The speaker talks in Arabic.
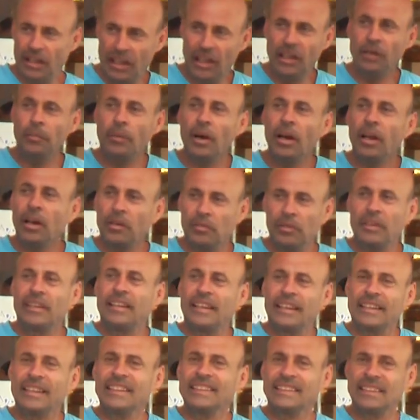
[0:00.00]
انا
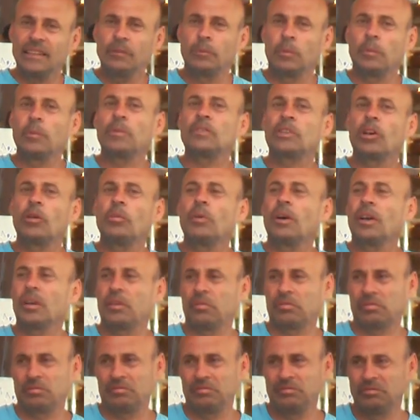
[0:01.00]
بعرف 30 سنه بمطعم
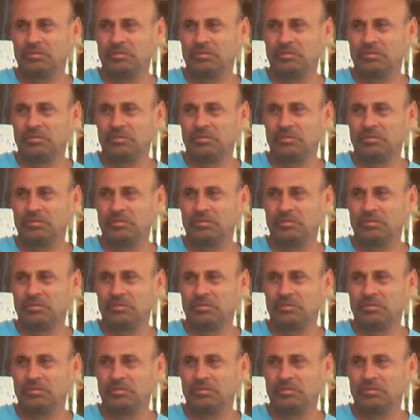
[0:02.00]
وبعرف